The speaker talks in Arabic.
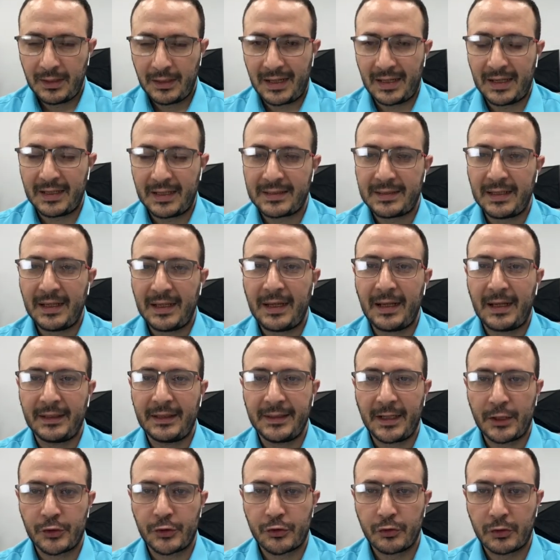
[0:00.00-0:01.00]
على الساعة
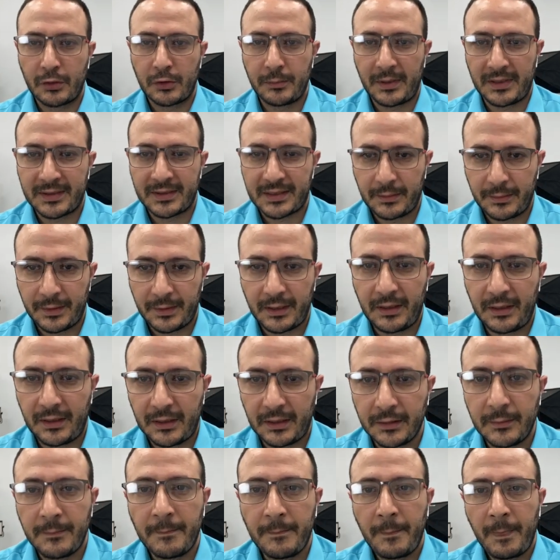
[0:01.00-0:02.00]
11 وربع
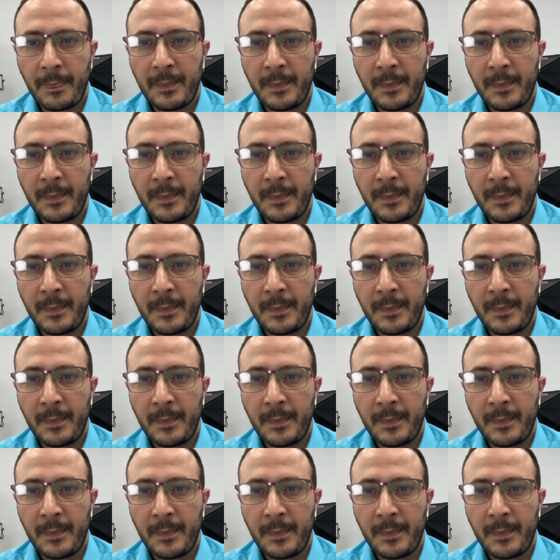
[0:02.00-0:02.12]
صباحا